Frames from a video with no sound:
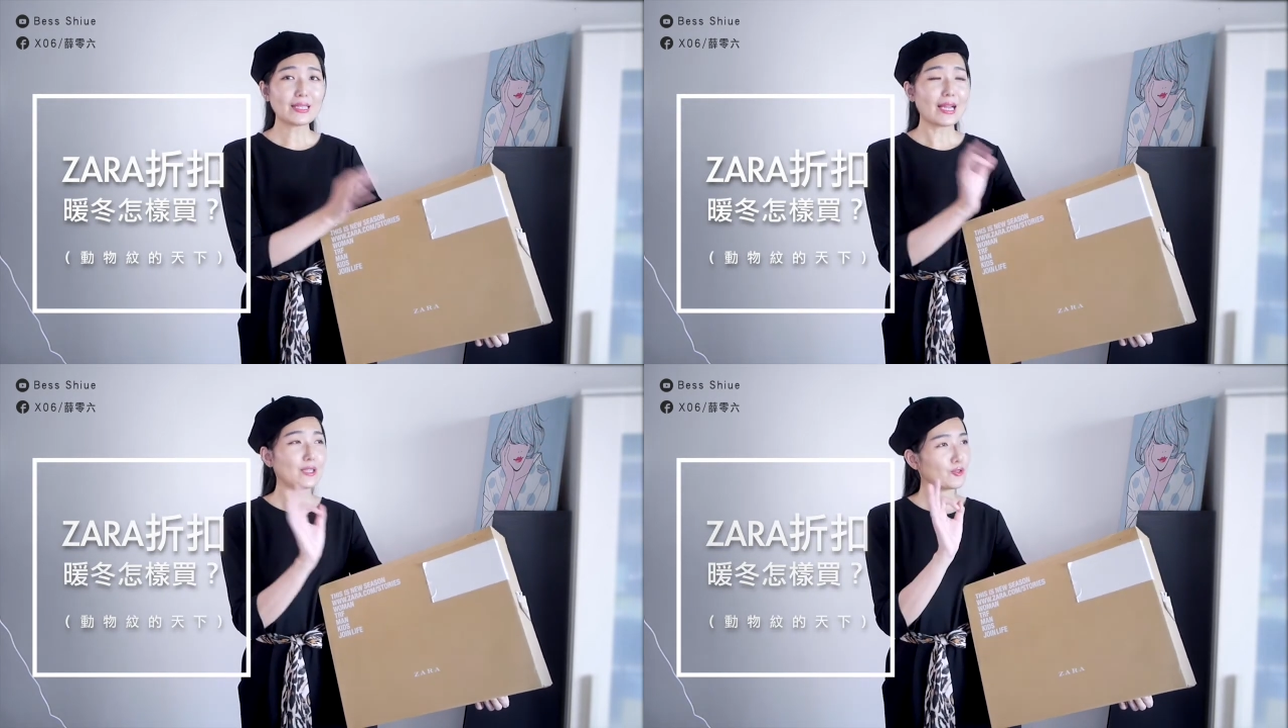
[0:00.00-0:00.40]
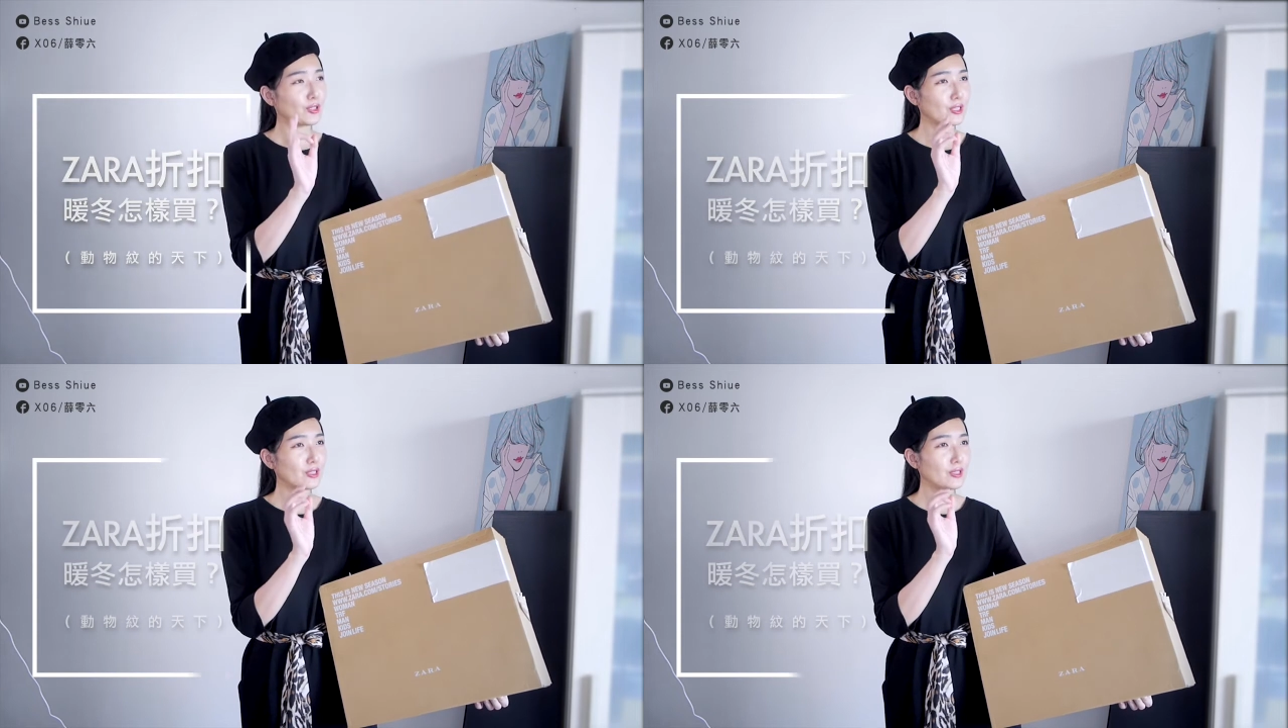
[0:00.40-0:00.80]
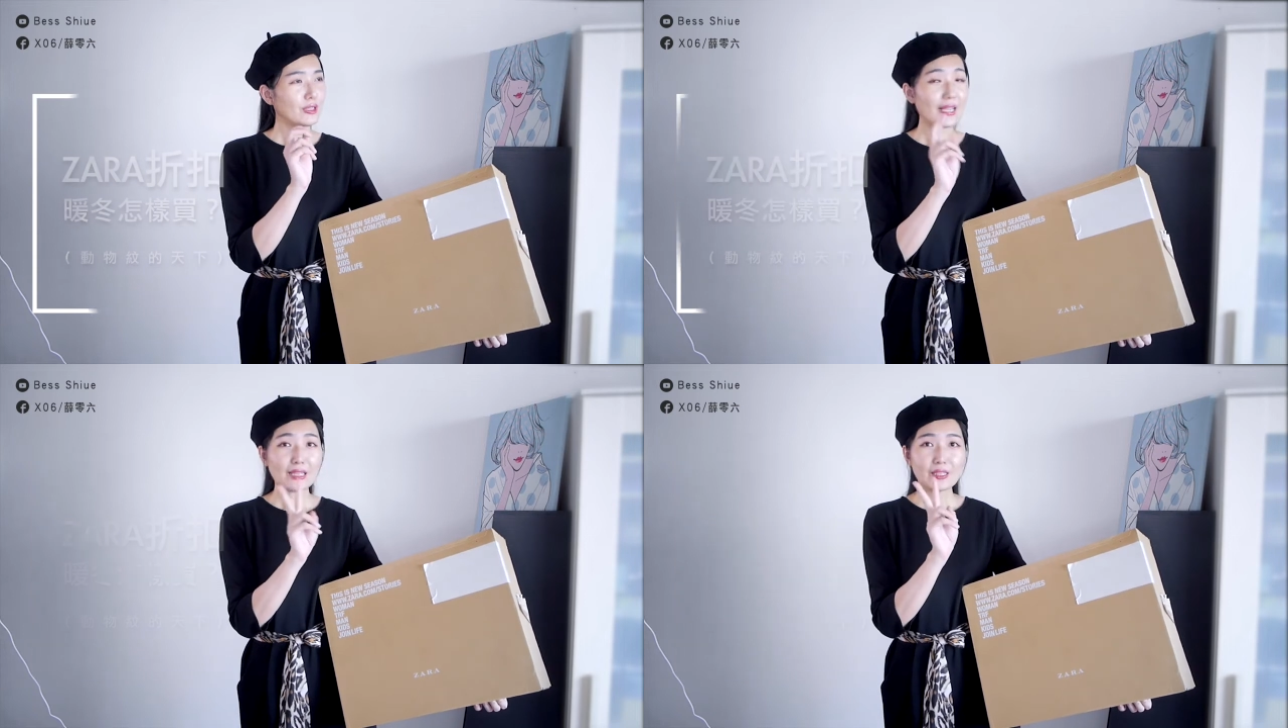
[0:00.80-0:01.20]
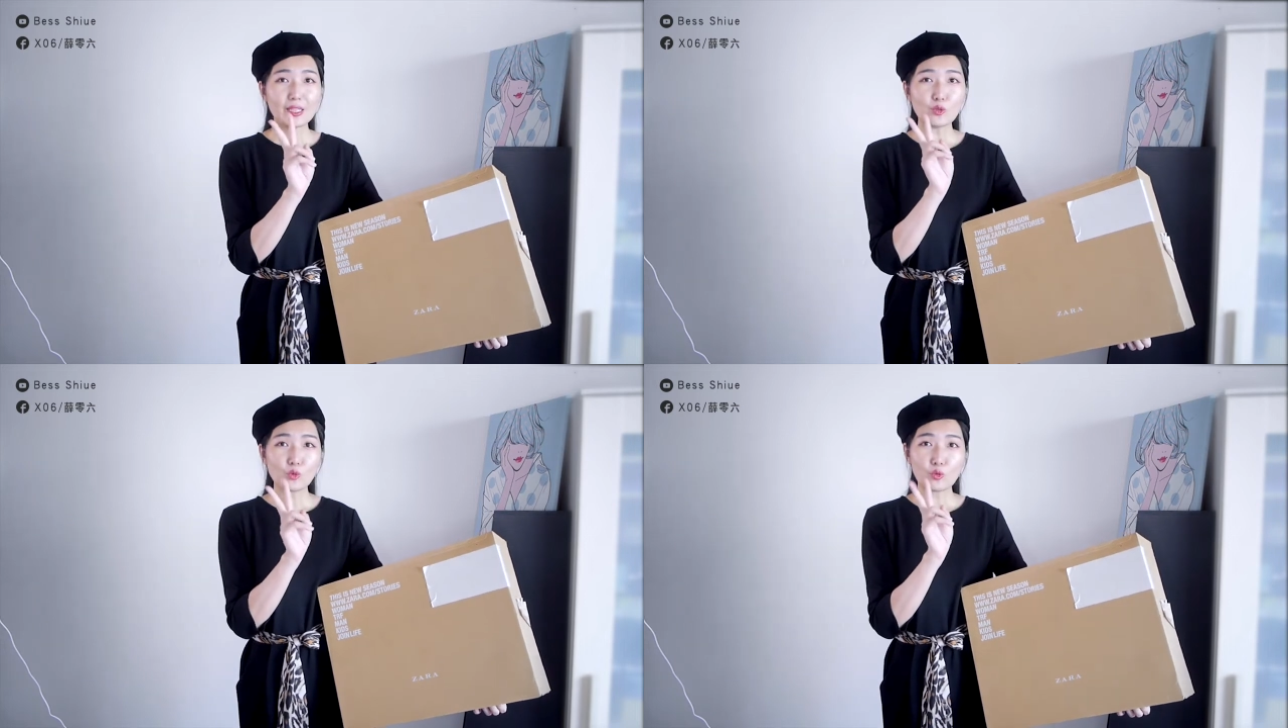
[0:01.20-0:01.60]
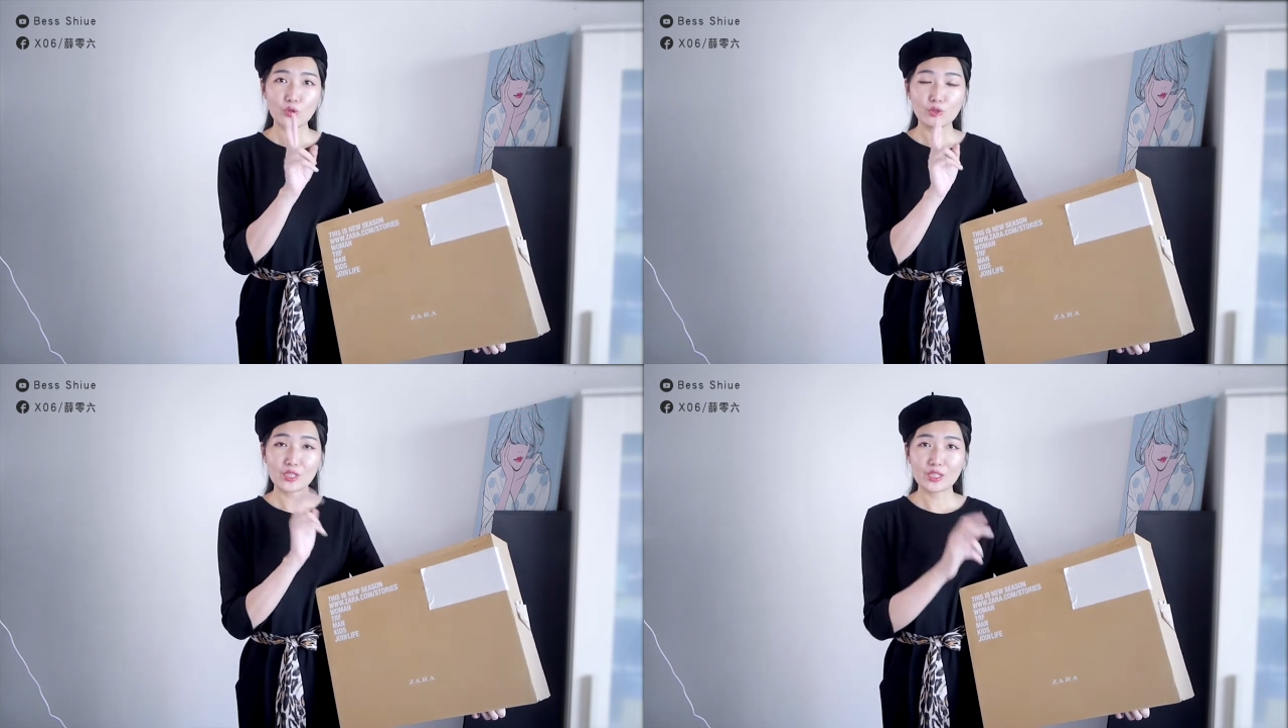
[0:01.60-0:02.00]
大概就是两天左
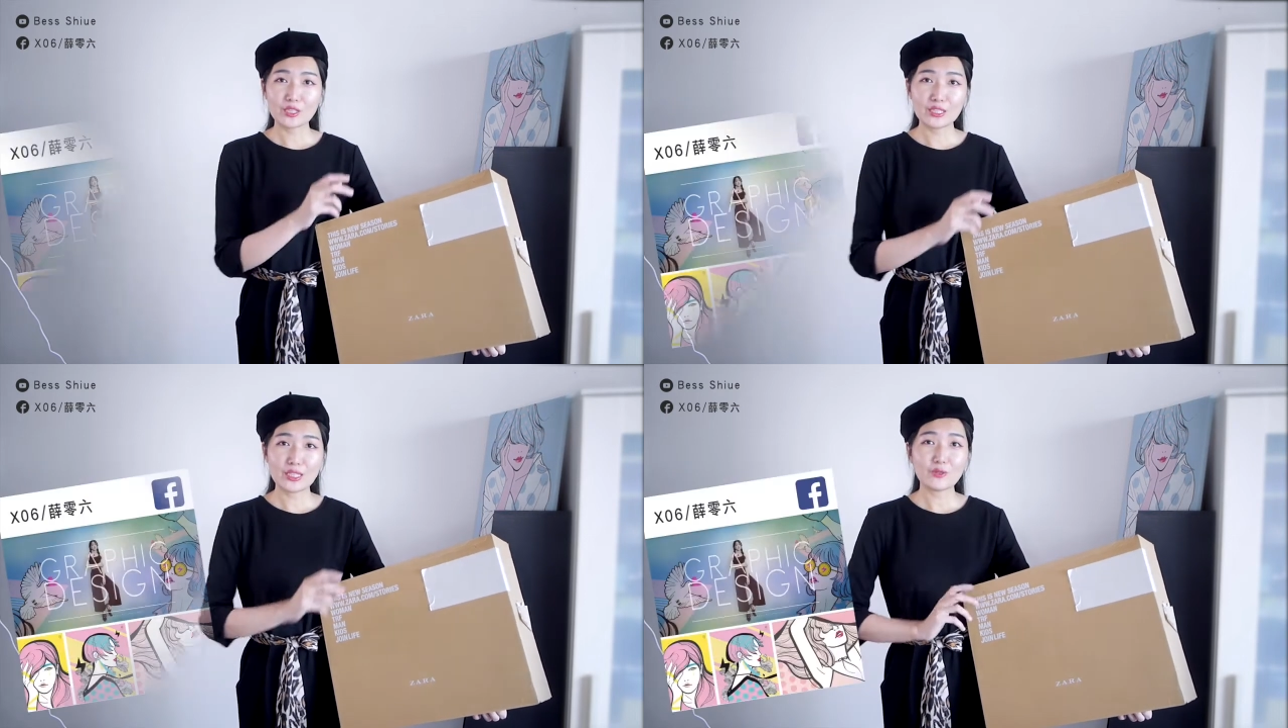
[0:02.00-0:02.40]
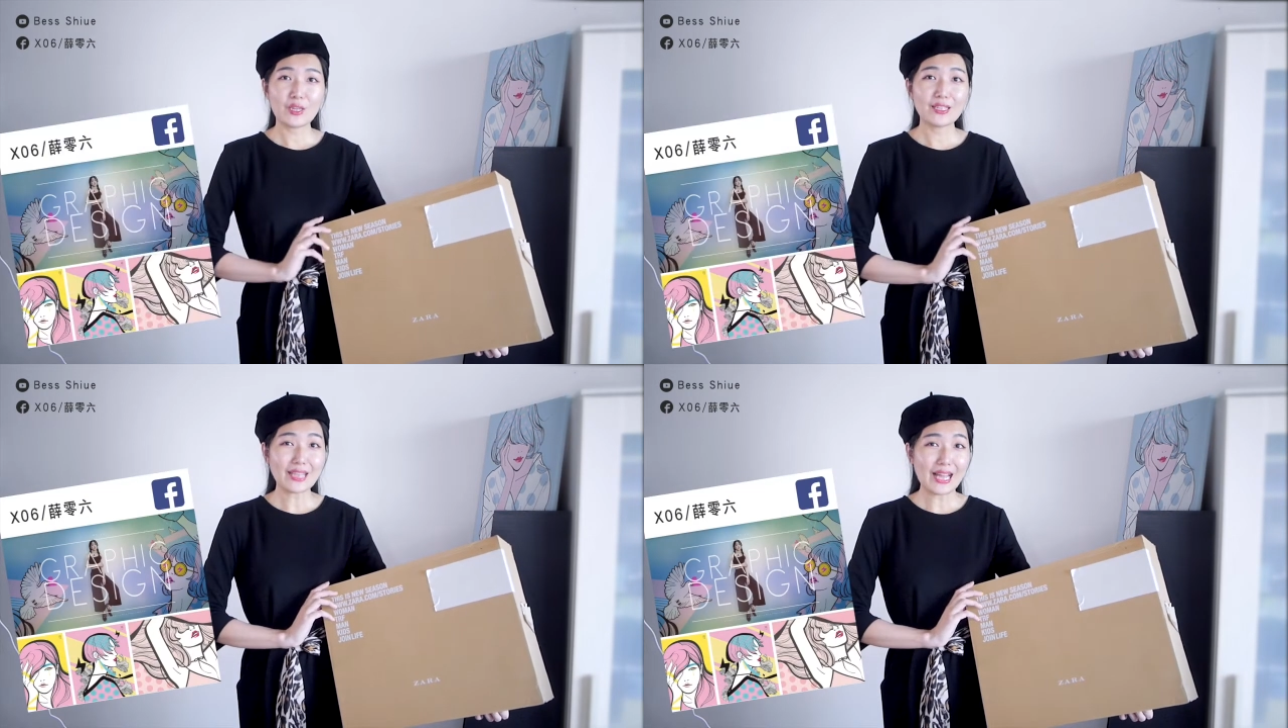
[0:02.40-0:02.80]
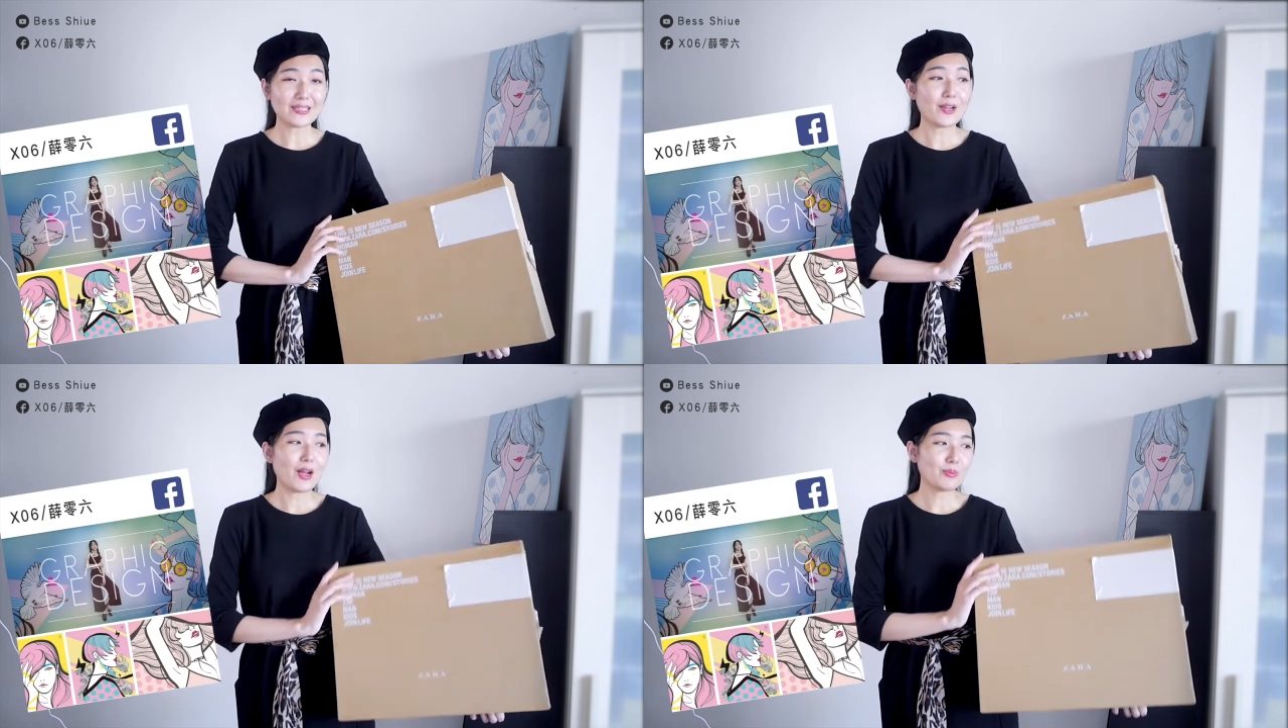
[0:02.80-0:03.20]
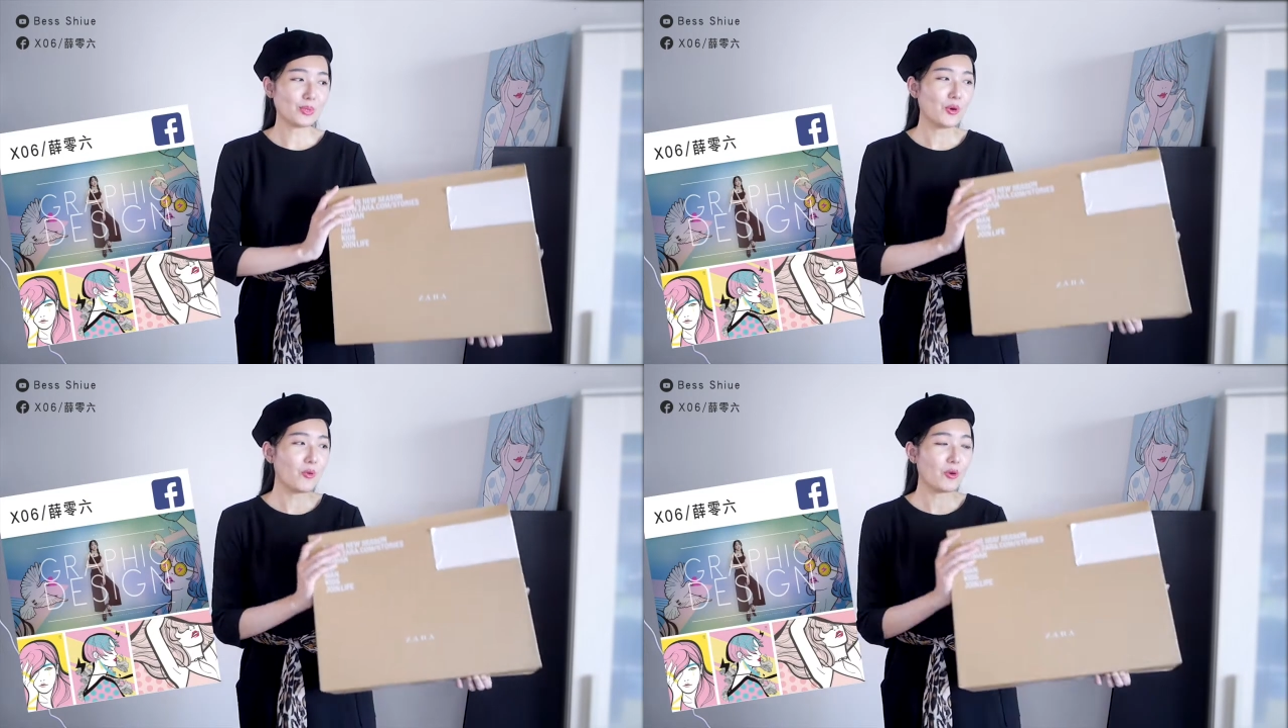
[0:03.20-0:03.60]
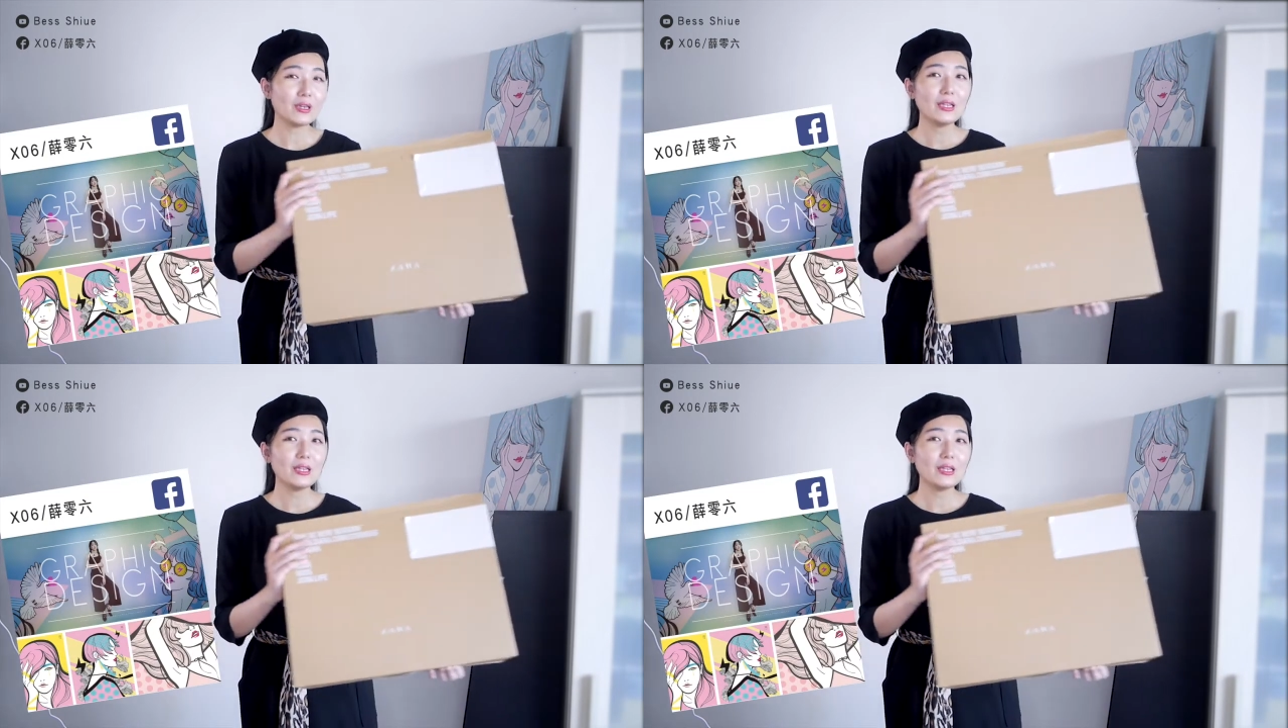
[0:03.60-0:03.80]
右的时间就可以拿到他们的货。